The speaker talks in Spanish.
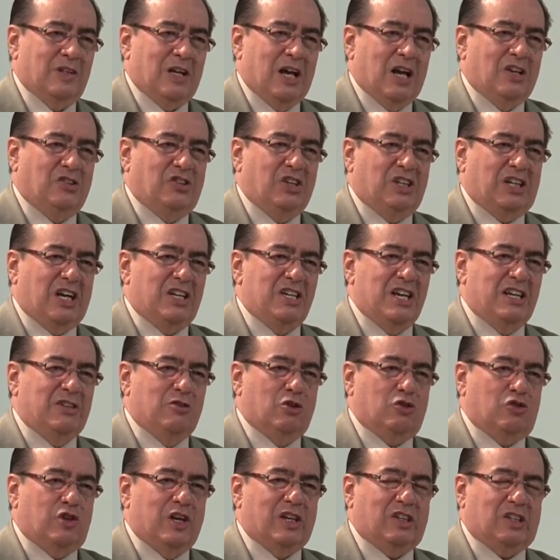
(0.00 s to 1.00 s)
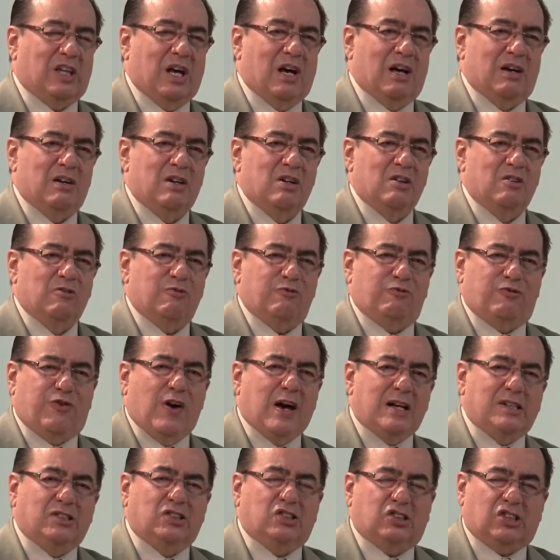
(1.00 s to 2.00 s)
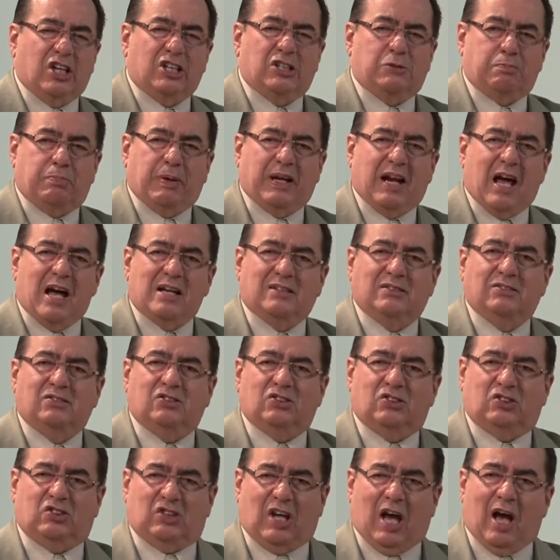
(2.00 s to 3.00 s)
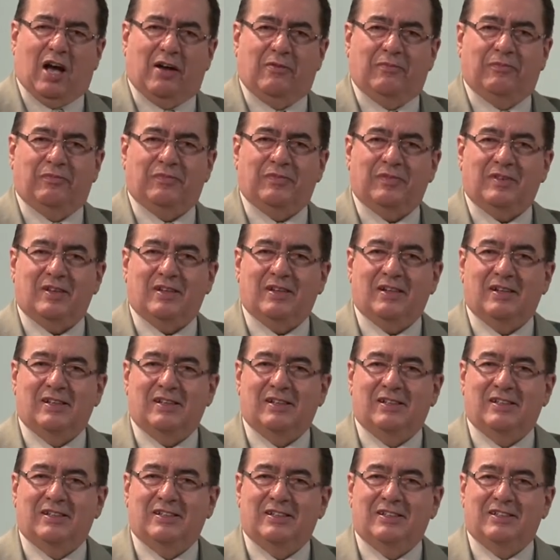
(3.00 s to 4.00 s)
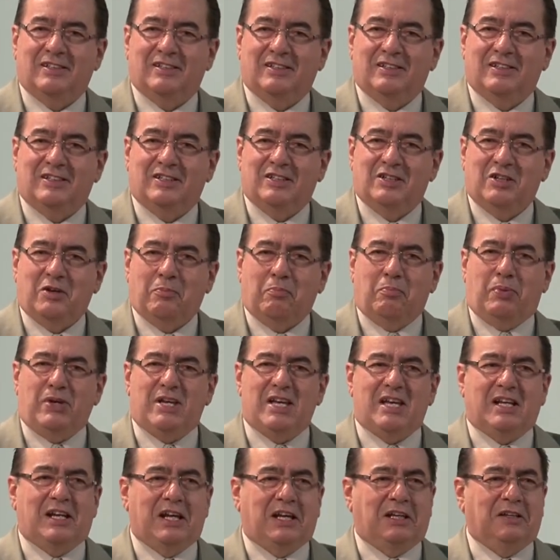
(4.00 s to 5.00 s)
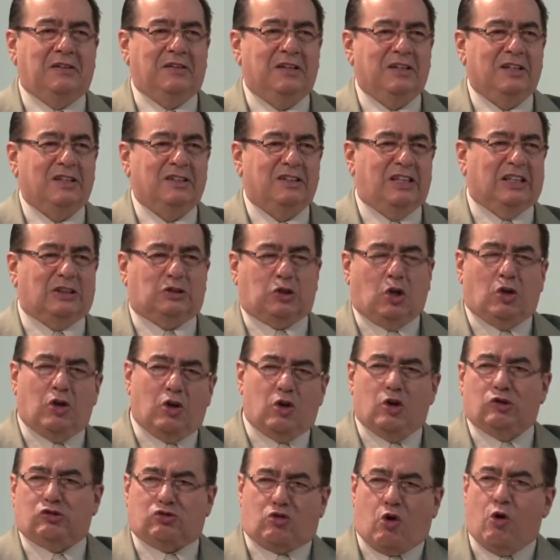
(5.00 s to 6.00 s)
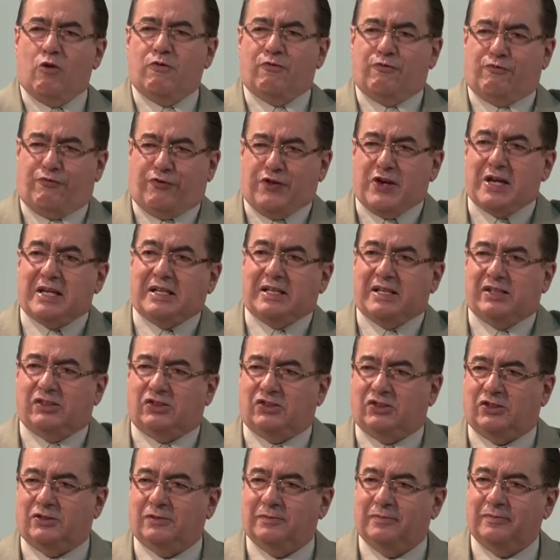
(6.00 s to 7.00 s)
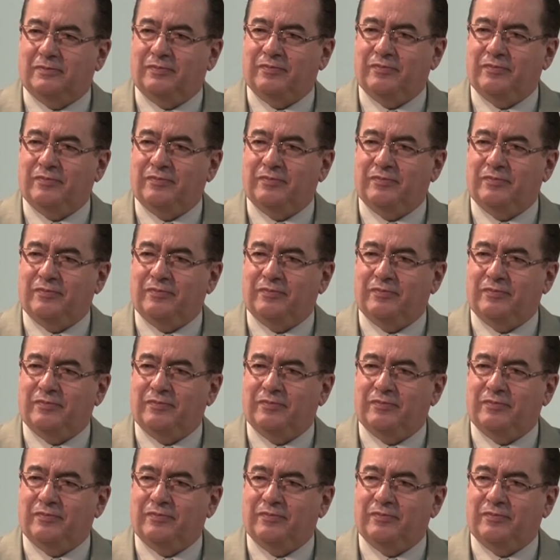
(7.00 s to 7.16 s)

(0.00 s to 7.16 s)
Así que llenos de esta falsa esperanza, vienen de todos los confines